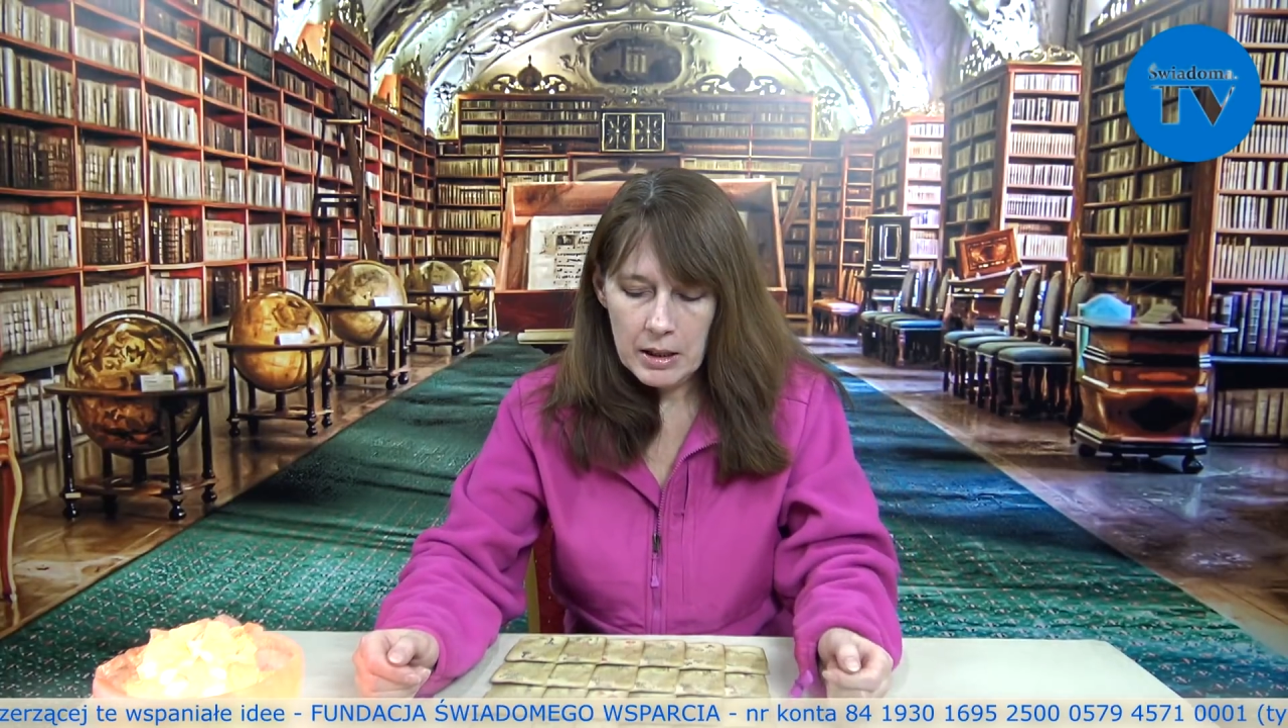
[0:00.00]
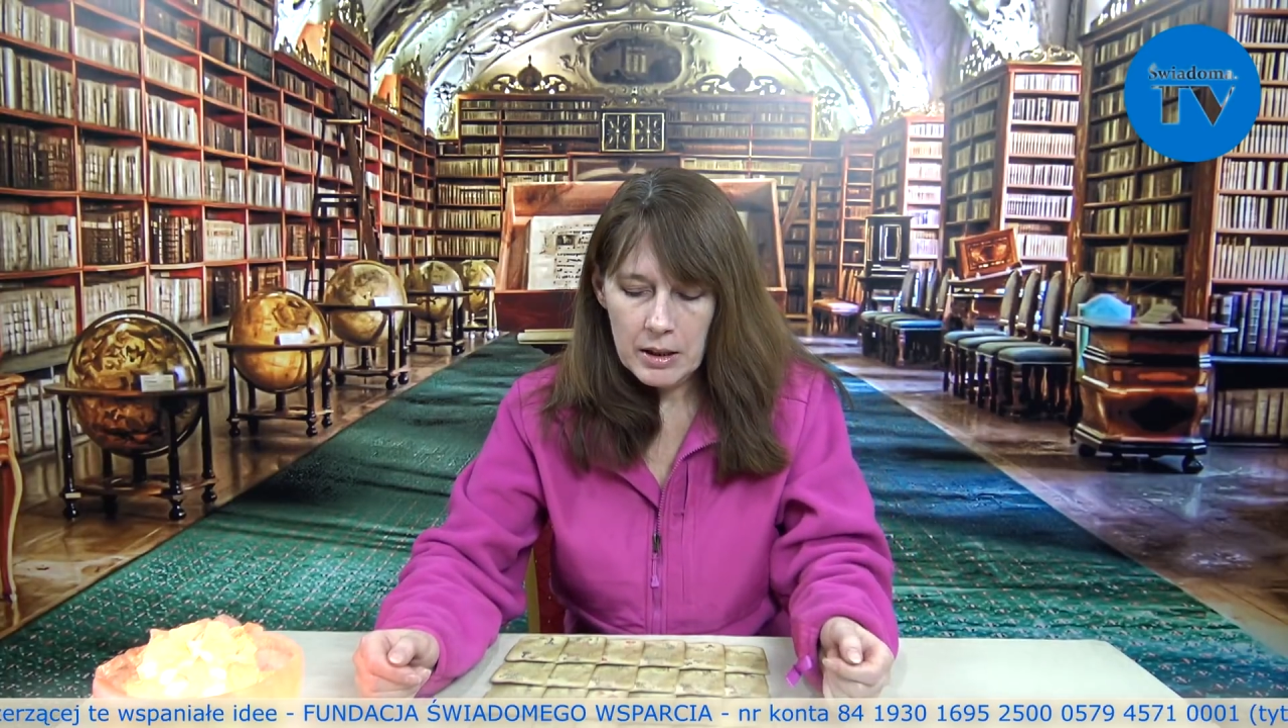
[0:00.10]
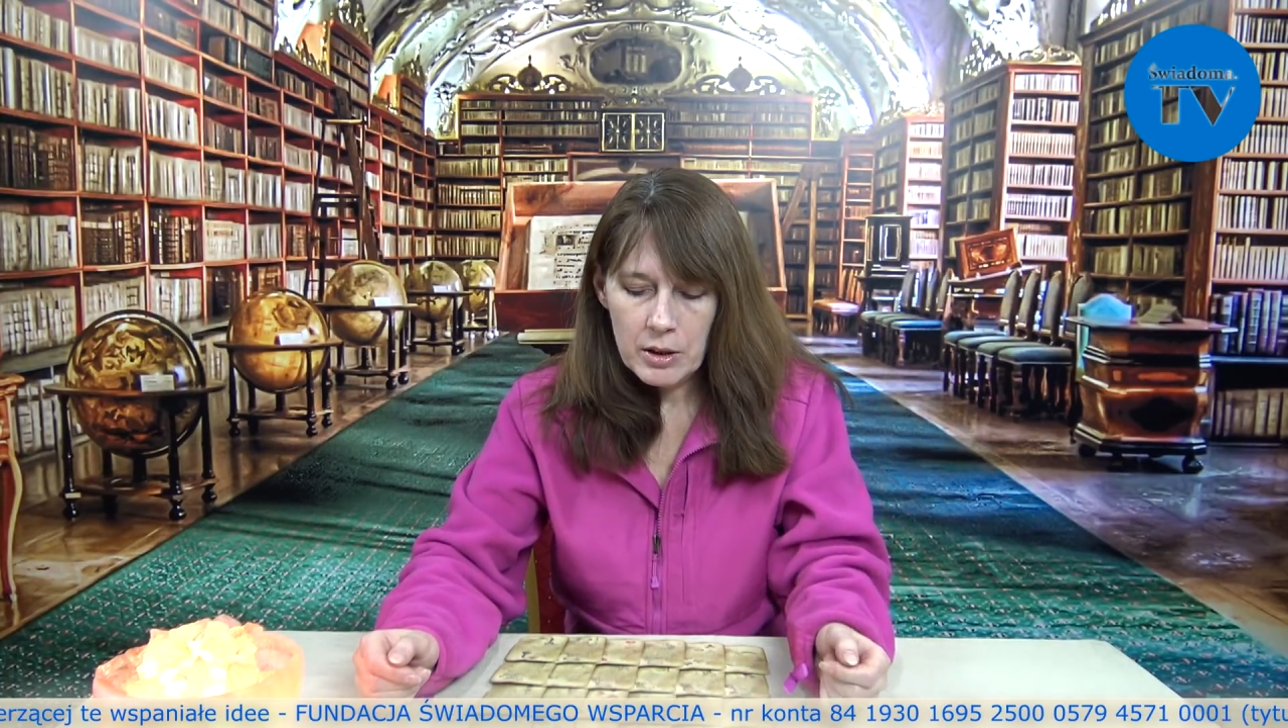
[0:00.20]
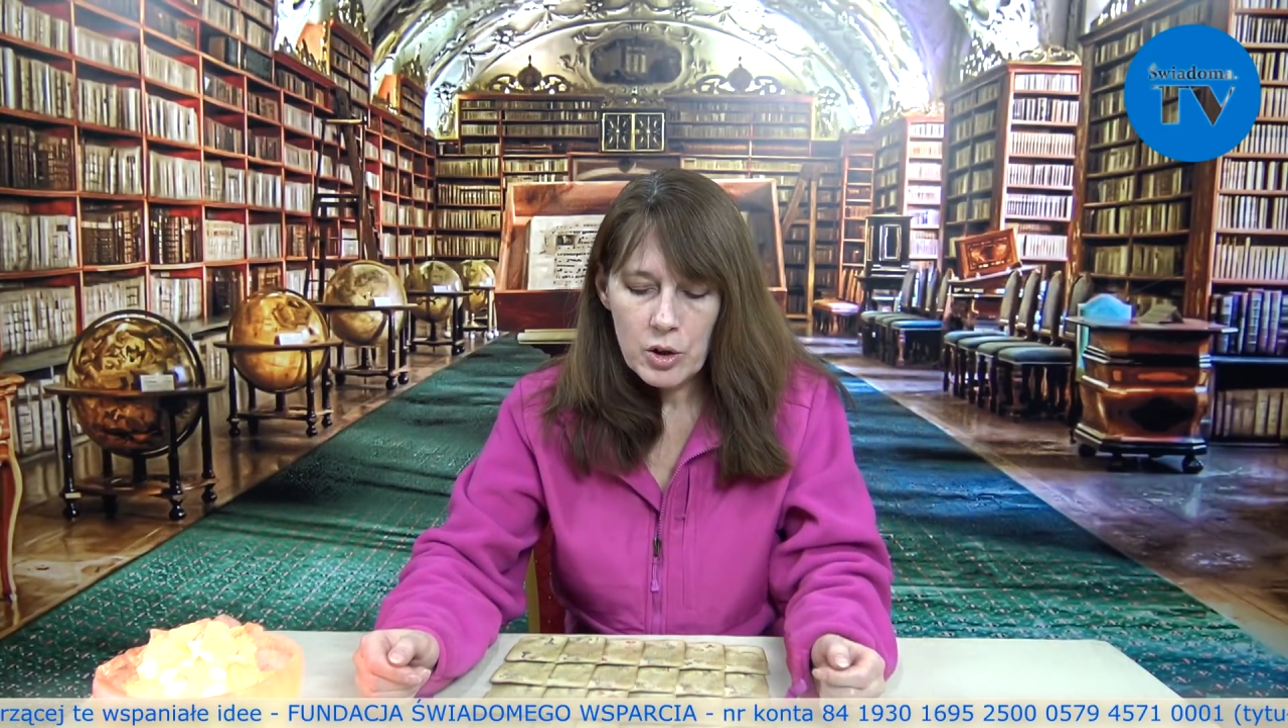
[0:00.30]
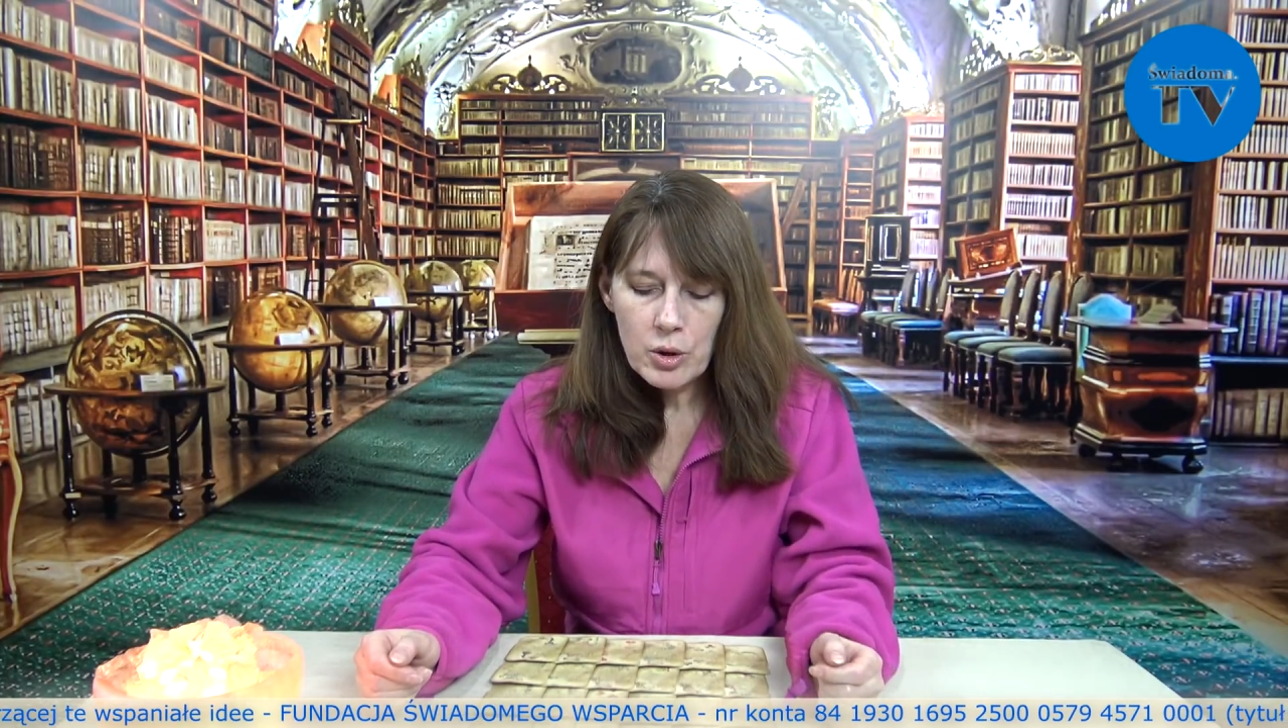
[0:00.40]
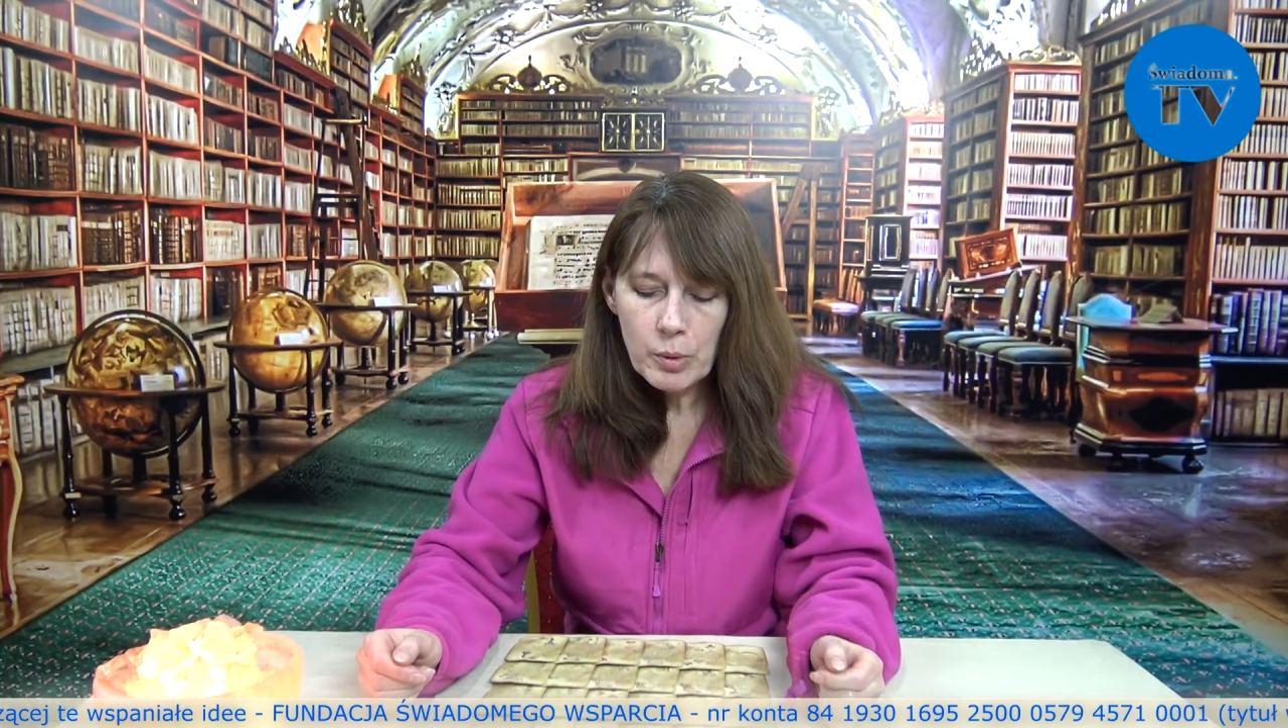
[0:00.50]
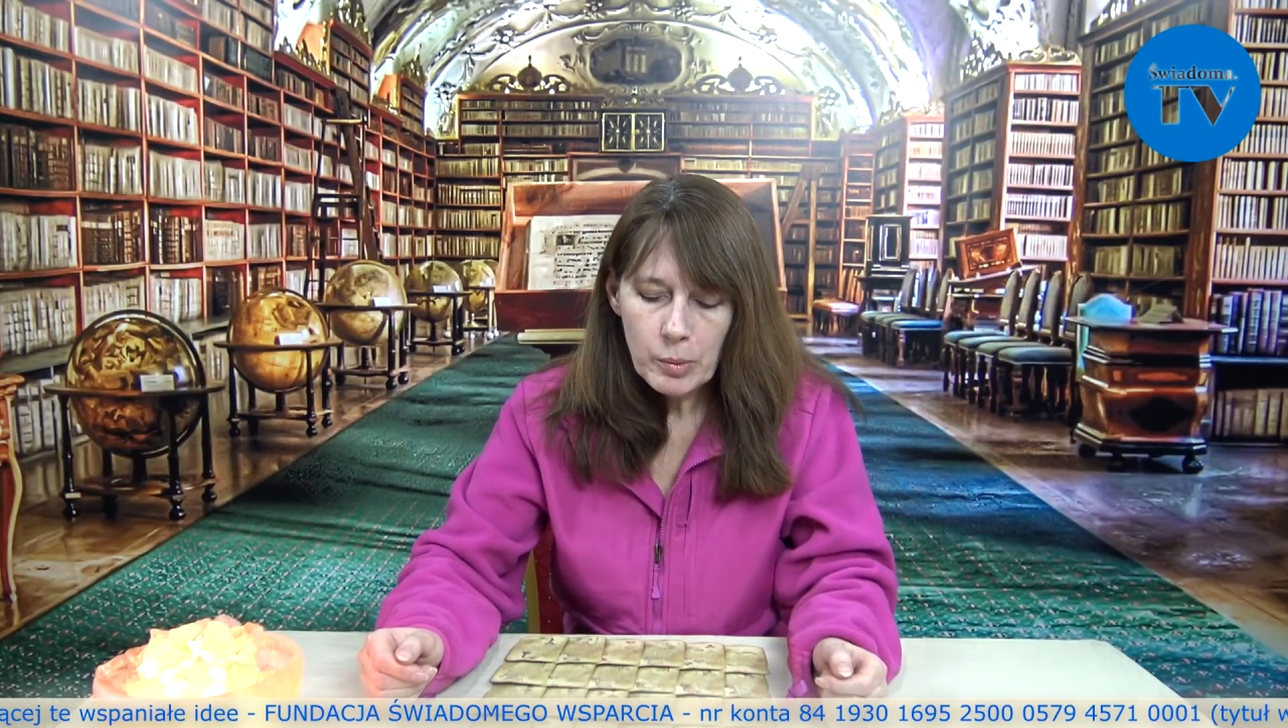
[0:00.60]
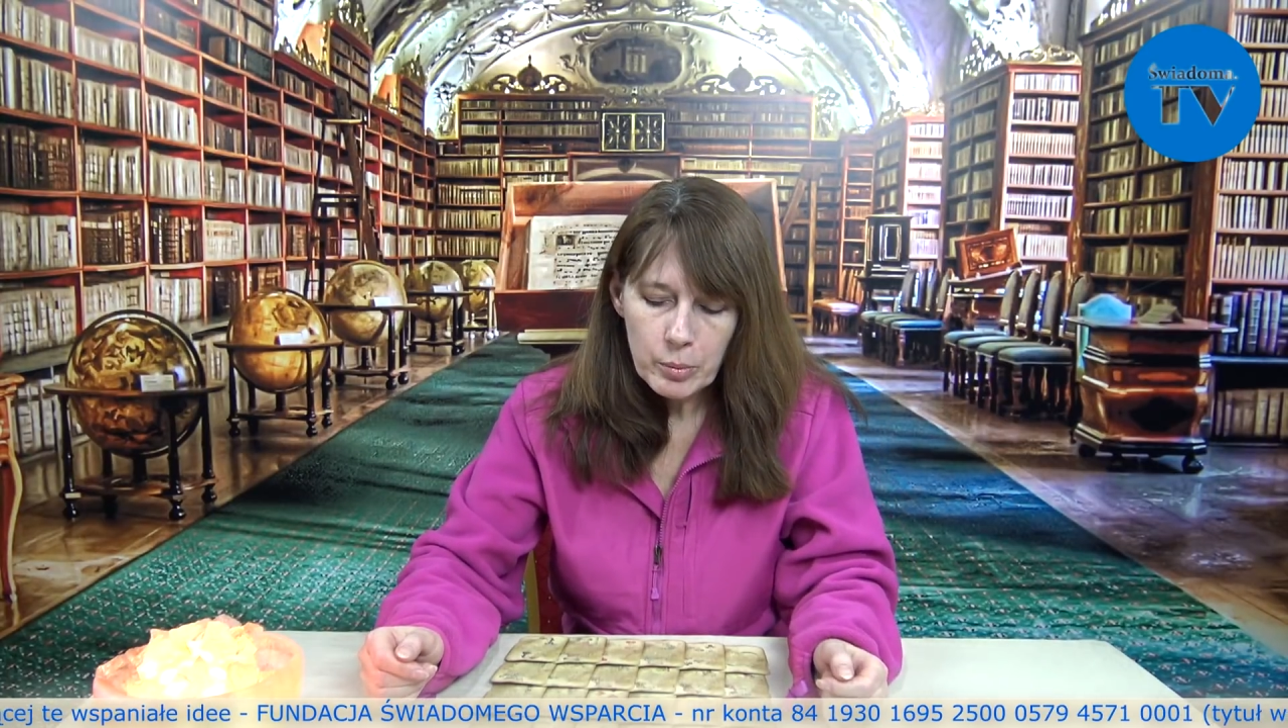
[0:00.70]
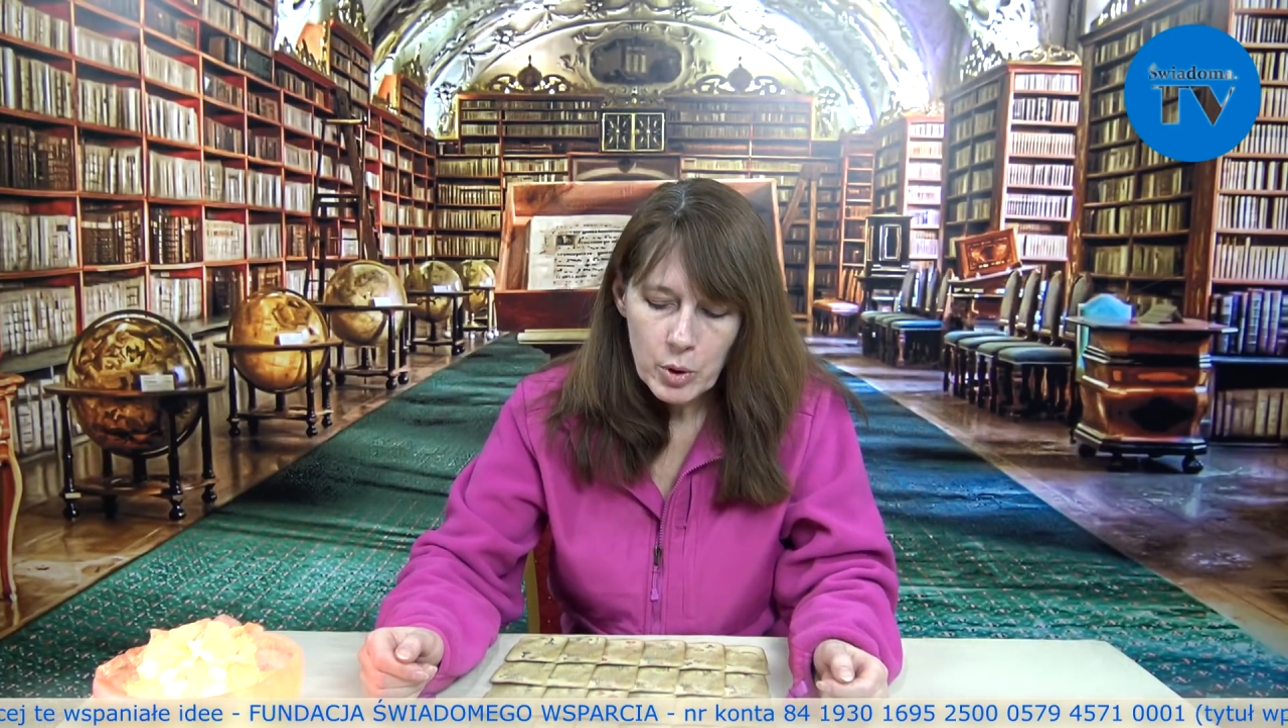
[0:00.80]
e, żeby po